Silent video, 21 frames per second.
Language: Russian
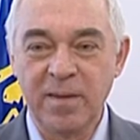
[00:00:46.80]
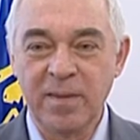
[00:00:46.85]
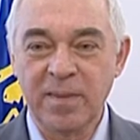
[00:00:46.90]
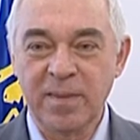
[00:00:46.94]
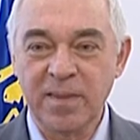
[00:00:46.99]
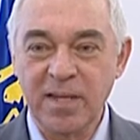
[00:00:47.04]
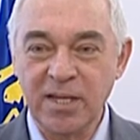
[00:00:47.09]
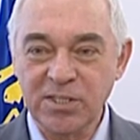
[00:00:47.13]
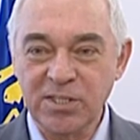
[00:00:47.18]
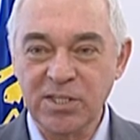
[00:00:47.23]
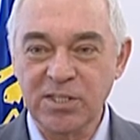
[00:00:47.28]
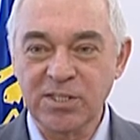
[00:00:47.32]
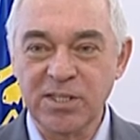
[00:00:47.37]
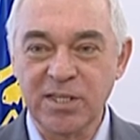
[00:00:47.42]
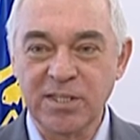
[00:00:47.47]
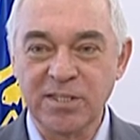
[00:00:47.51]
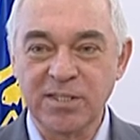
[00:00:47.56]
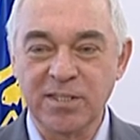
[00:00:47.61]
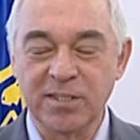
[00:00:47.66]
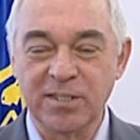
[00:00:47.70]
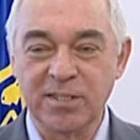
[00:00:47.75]
Наши
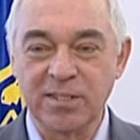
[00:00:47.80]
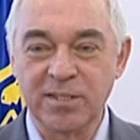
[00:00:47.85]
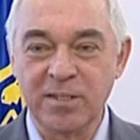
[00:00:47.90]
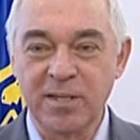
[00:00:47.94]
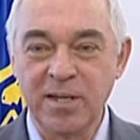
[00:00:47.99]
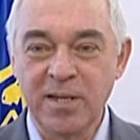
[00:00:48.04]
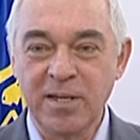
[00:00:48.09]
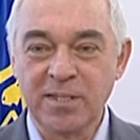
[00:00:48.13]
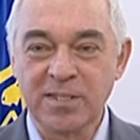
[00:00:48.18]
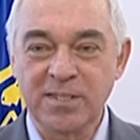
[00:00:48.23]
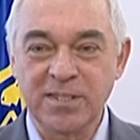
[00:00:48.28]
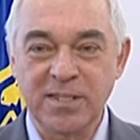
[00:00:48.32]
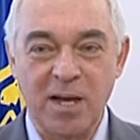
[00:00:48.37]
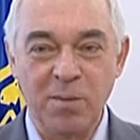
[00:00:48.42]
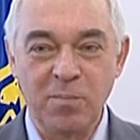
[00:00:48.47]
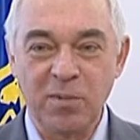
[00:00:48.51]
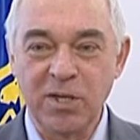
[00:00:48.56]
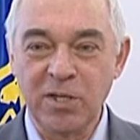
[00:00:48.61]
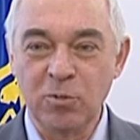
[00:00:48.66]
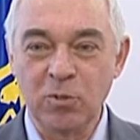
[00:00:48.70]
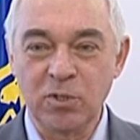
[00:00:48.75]
женщины
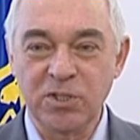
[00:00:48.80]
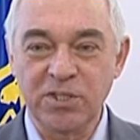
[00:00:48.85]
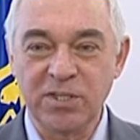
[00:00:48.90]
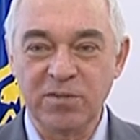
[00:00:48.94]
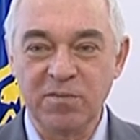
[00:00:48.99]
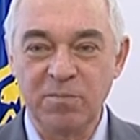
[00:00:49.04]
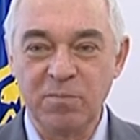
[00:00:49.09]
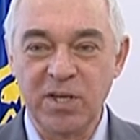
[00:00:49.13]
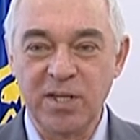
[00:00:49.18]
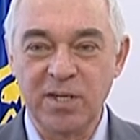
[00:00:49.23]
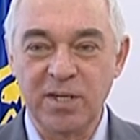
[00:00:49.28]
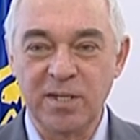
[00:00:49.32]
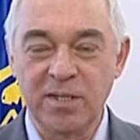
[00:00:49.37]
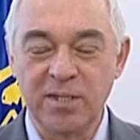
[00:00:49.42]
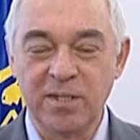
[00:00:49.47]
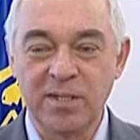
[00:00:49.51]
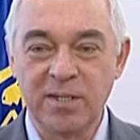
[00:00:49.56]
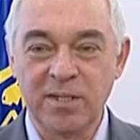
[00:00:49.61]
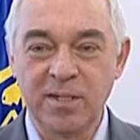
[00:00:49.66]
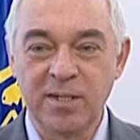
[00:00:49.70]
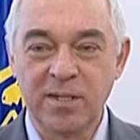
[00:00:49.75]
самые лучшие в мире.
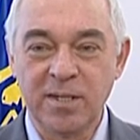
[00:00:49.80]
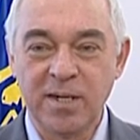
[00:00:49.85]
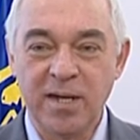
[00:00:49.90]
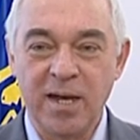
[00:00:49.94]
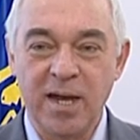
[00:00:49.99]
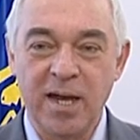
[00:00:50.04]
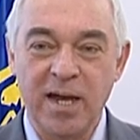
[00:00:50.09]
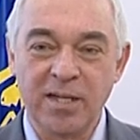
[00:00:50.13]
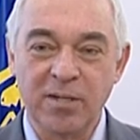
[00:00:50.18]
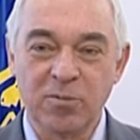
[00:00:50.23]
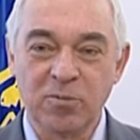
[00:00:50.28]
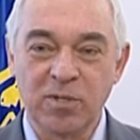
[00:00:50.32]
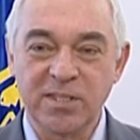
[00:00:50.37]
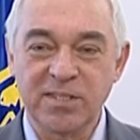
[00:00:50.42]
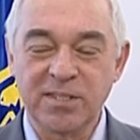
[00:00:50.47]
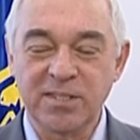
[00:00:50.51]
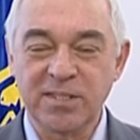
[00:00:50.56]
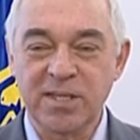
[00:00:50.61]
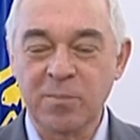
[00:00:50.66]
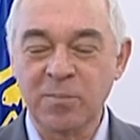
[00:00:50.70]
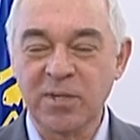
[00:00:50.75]
Они у нас
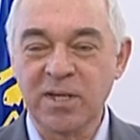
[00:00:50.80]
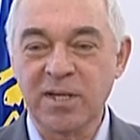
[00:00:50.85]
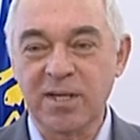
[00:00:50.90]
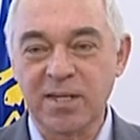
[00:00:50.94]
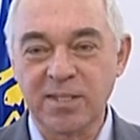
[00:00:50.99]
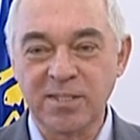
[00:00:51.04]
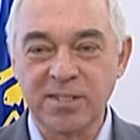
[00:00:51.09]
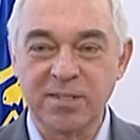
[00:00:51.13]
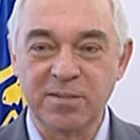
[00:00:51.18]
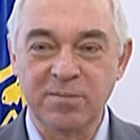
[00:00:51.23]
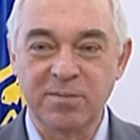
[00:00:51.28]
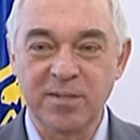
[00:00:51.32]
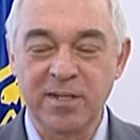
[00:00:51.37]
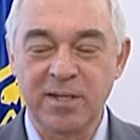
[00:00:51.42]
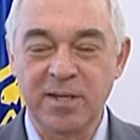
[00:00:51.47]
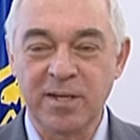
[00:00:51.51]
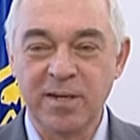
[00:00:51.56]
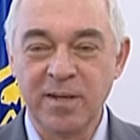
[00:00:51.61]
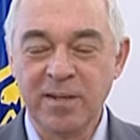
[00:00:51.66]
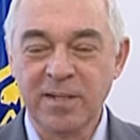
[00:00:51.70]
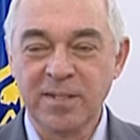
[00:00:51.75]
самые красивые,
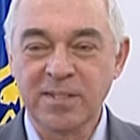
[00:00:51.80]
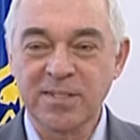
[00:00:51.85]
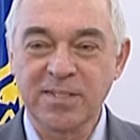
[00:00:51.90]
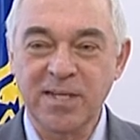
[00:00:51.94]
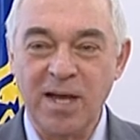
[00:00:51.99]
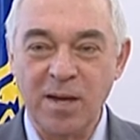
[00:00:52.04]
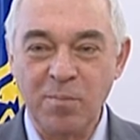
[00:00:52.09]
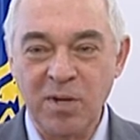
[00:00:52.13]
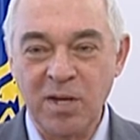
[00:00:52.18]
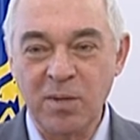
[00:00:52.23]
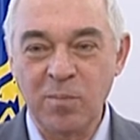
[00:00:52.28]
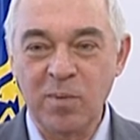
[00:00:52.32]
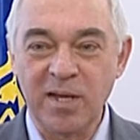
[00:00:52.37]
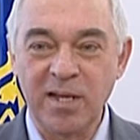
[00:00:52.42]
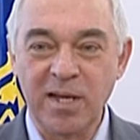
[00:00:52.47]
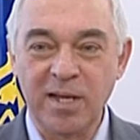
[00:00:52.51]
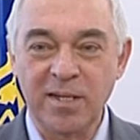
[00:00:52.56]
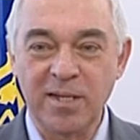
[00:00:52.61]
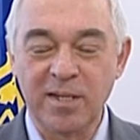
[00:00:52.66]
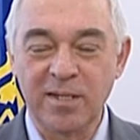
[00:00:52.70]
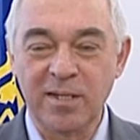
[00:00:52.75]
самые
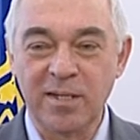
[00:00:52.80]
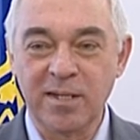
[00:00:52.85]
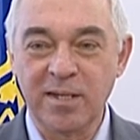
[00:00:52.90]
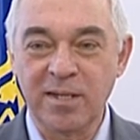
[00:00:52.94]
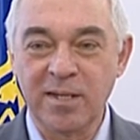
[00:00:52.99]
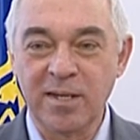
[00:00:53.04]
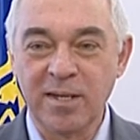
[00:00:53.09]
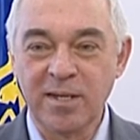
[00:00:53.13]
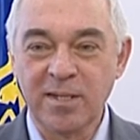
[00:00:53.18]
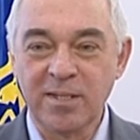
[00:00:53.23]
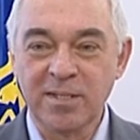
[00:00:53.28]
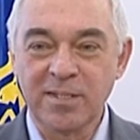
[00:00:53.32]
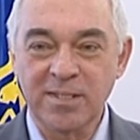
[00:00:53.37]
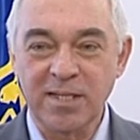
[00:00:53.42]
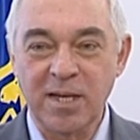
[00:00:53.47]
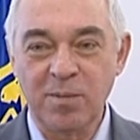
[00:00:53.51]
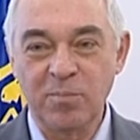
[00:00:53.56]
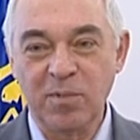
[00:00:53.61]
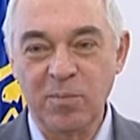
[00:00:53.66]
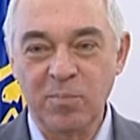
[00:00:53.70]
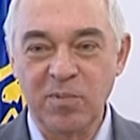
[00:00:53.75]
обаятельные,
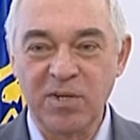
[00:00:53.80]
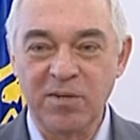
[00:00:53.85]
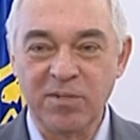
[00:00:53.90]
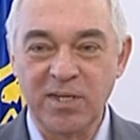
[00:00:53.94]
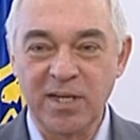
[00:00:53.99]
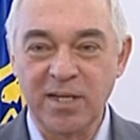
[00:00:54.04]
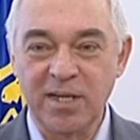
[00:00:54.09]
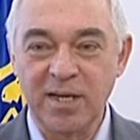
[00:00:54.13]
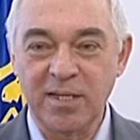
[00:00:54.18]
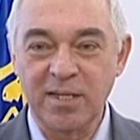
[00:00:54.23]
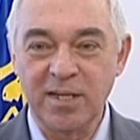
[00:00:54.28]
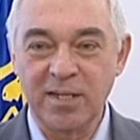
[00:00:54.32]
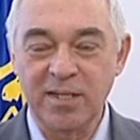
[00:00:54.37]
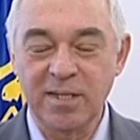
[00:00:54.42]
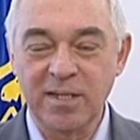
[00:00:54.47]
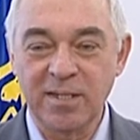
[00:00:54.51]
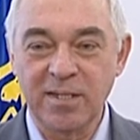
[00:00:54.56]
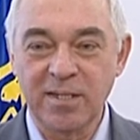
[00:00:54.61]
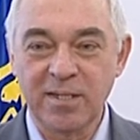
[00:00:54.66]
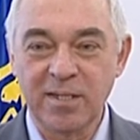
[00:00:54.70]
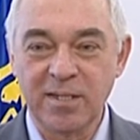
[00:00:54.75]
самые
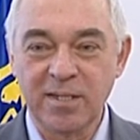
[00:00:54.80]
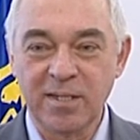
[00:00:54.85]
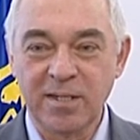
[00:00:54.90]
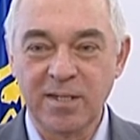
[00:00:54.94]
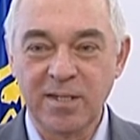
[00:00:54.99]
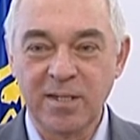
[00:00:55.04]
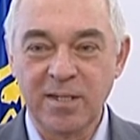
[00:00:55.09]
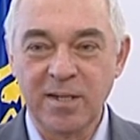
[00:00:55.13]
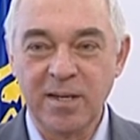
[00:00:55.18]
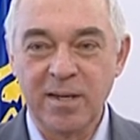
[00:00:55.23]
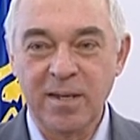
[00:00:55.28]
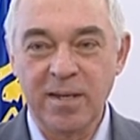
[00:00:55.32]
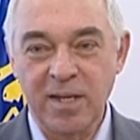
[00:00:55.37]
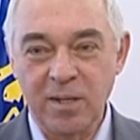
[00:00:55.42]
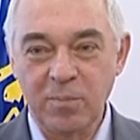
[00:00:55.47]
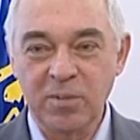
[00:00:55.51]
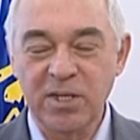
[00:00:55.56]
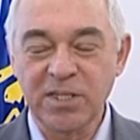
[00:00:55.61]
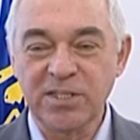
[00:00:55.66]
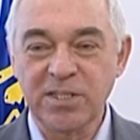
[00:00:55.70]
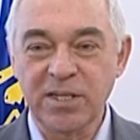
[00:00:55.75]
привлекательные. Я
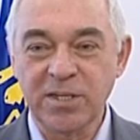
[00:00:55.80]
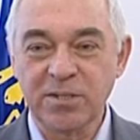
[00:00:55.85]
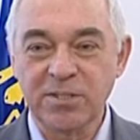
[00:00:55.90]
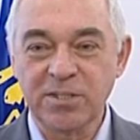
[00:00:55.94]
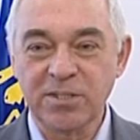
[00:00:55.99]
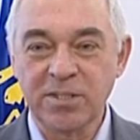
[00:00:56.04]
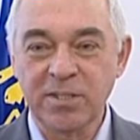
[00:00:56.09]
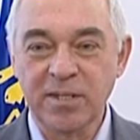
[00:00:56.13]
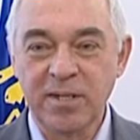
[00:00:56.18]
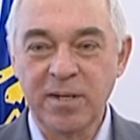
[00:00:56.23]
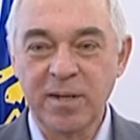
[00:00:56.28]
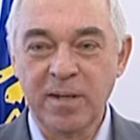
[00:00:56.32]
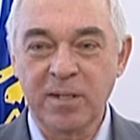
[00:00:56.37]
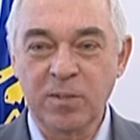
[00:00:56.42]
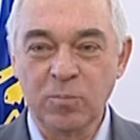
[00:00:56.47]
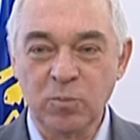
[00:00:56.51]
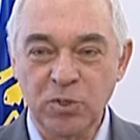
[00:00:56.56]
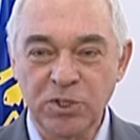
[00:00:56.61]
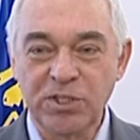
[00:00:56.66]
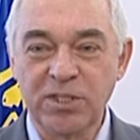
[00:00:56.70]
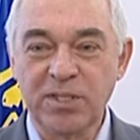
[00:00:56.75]
обращаюсь к
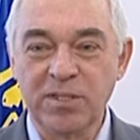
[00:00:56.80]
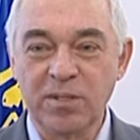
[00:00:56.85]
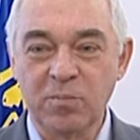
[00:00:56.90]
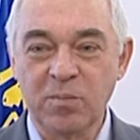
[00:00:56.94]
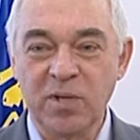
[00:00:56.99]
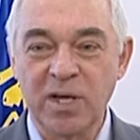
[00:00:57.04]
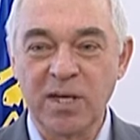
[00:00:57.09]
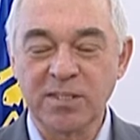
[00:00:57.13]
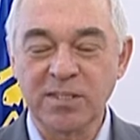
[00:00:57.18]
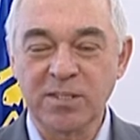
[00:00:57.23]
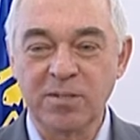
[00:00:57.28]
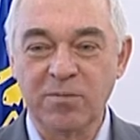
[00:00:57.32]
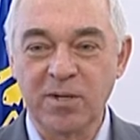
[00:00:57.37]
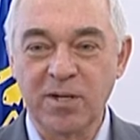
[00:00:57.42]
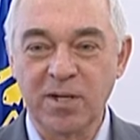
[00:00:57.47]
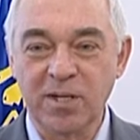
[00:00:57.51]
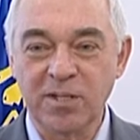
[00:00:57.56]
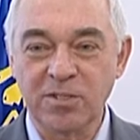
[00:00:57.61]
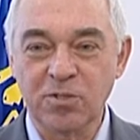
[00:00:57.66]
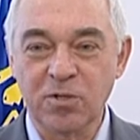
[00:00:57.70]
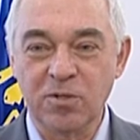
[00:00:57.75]
мужчинам Миасского
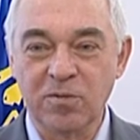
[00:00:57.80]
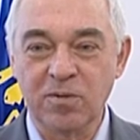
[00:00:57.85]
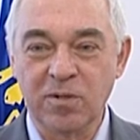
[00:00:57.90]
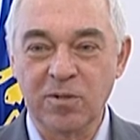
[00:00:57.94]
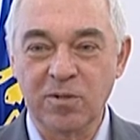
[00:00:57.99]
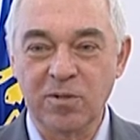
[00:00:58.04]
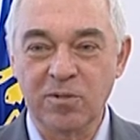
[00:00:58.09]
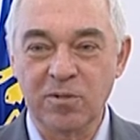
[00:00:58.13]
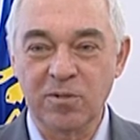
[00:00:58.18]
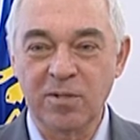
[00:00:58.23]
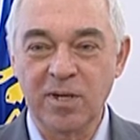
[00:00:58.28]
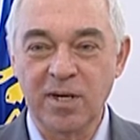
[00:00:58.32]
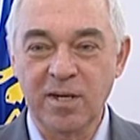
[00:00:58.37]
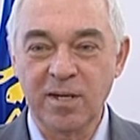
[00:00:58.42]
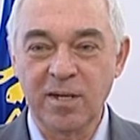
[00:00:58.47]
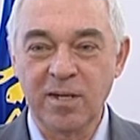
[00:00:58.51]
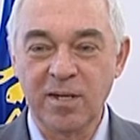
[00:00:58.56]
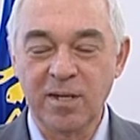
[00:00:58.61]
городского округа.